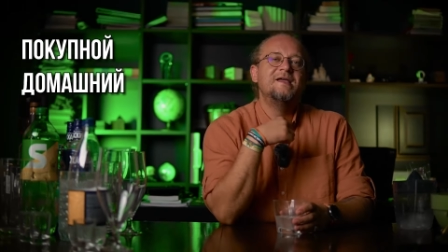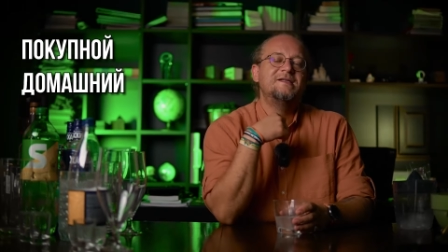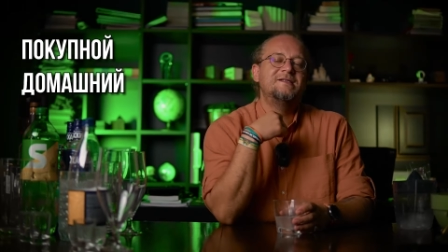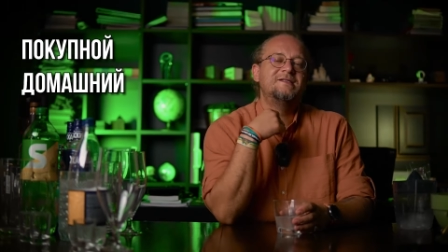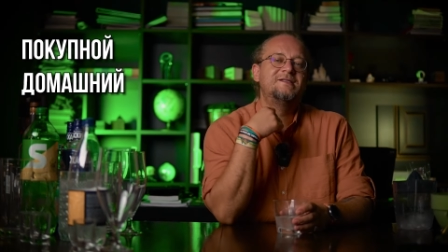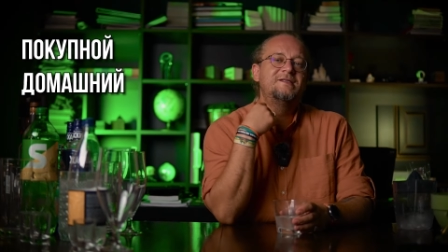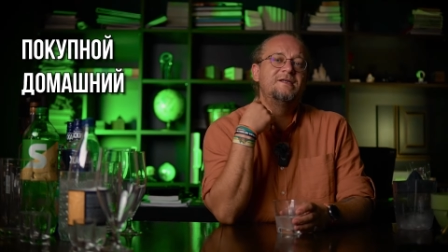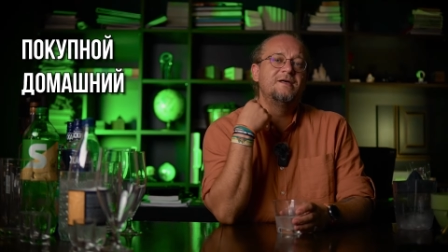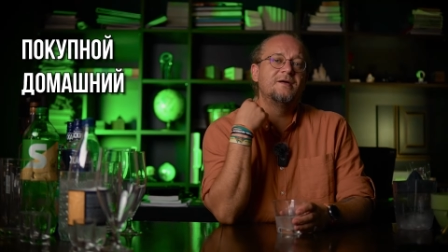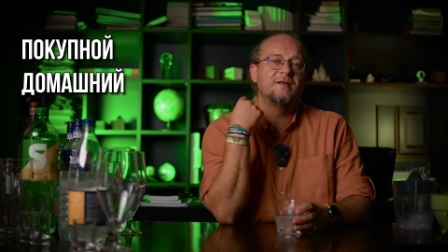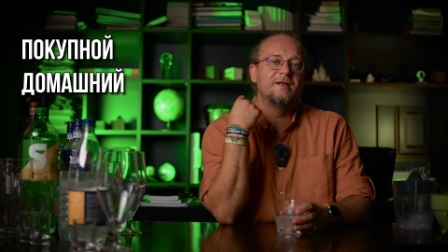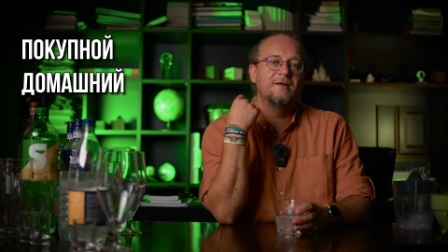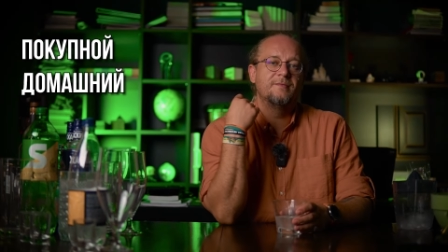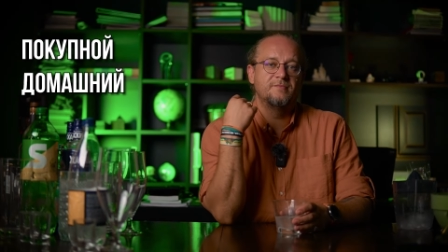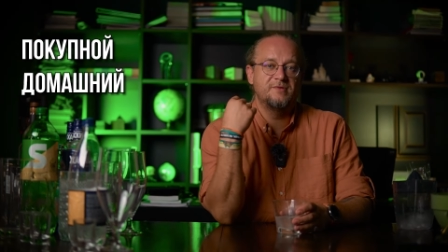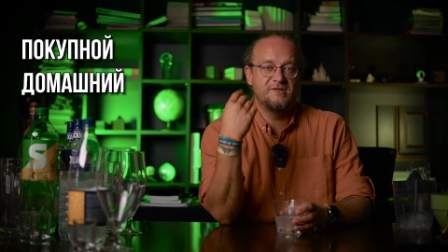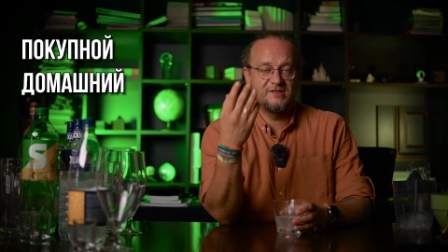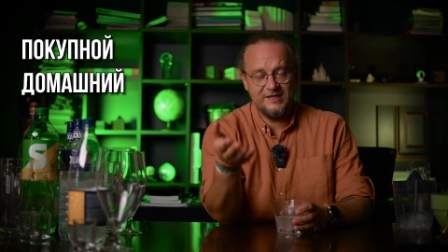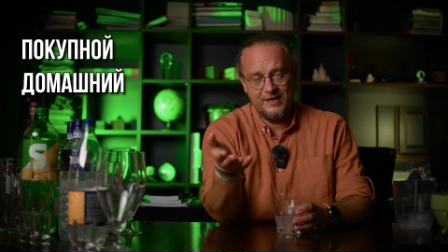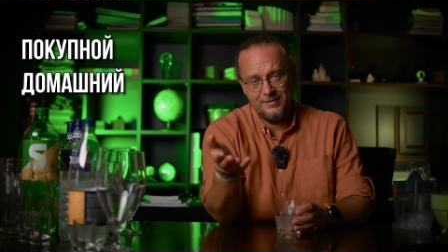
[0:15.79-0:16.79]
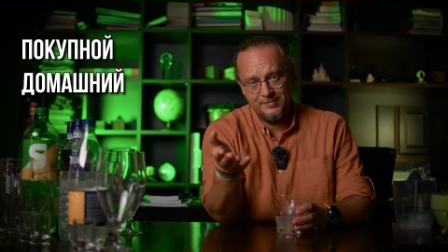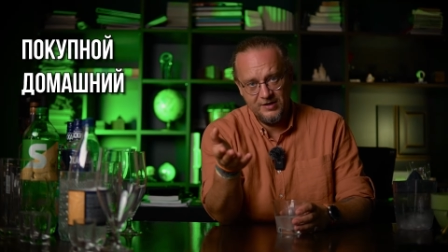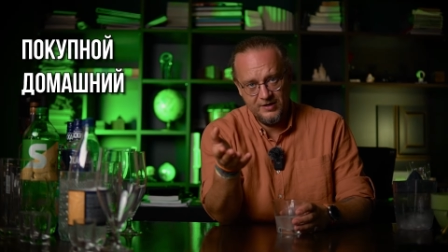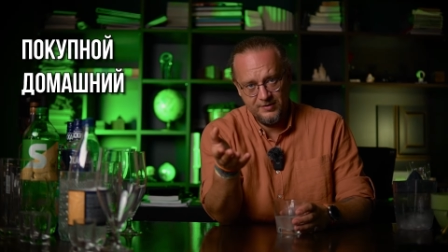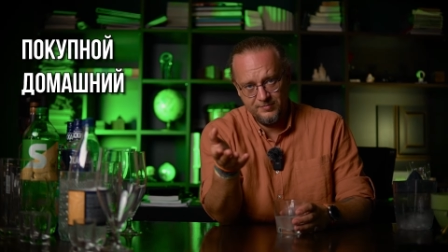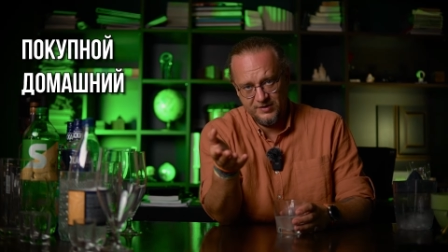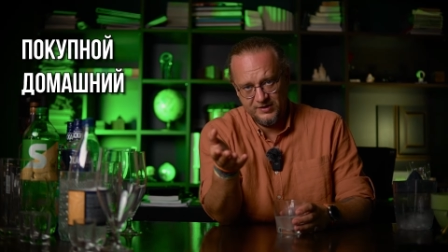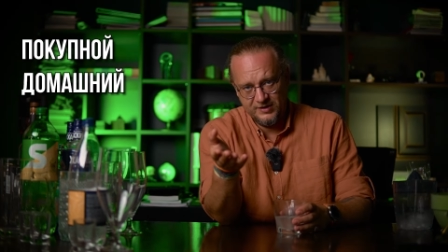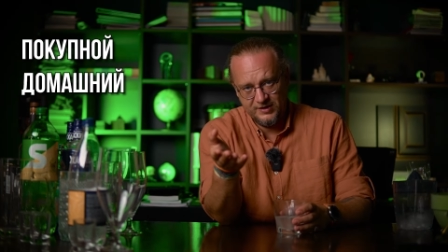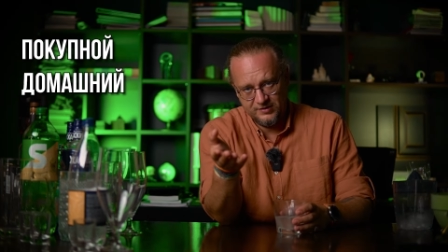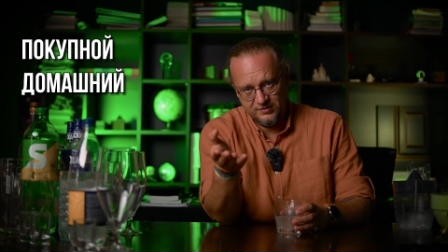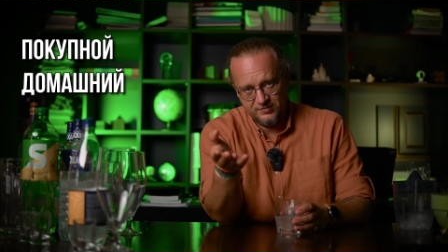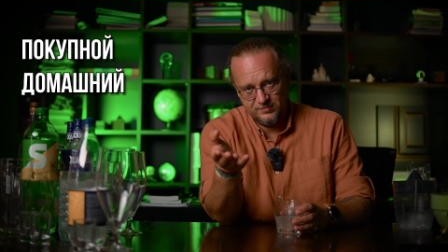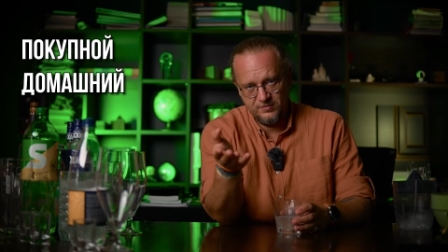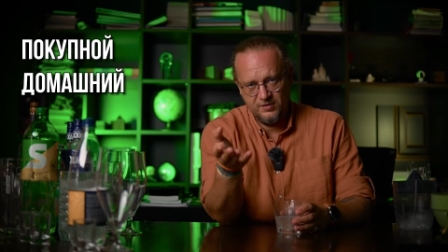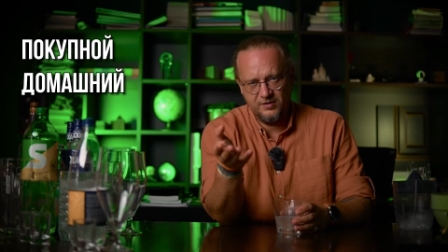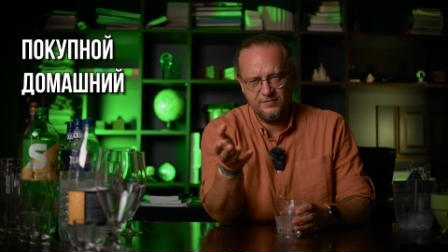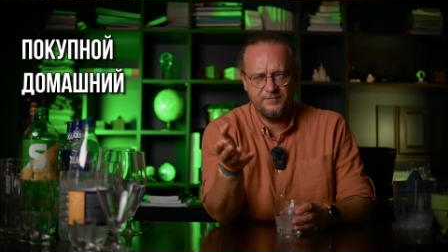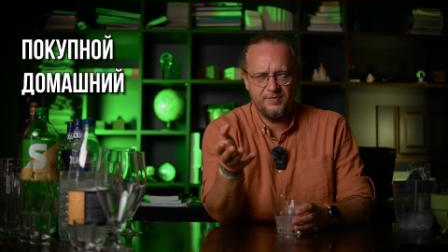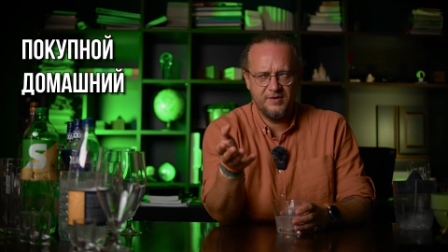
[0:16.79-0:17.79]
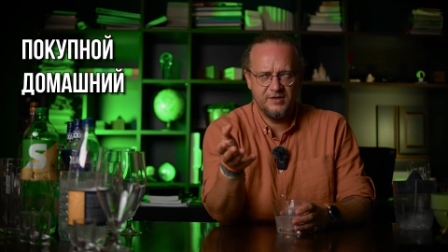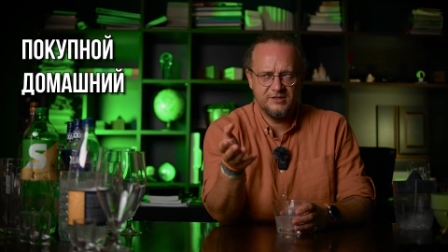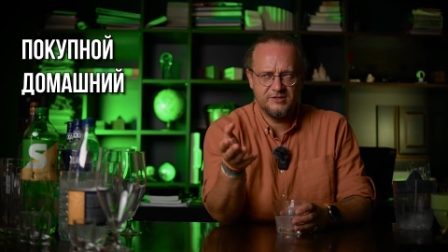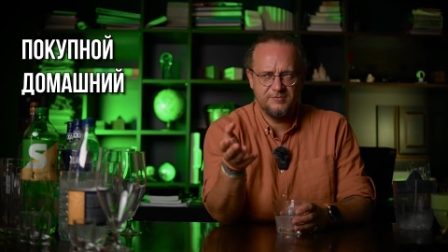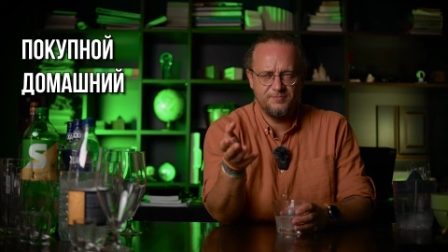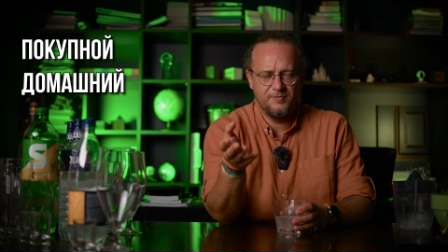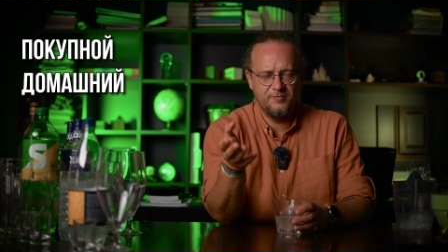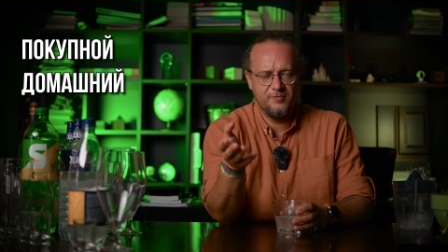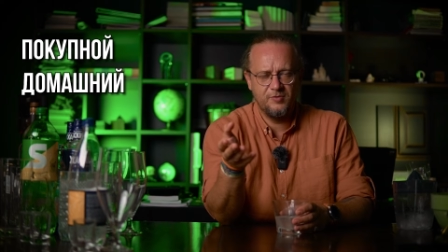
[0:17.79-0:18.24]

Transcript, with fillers: Сделаем сами лимонад, а в принципе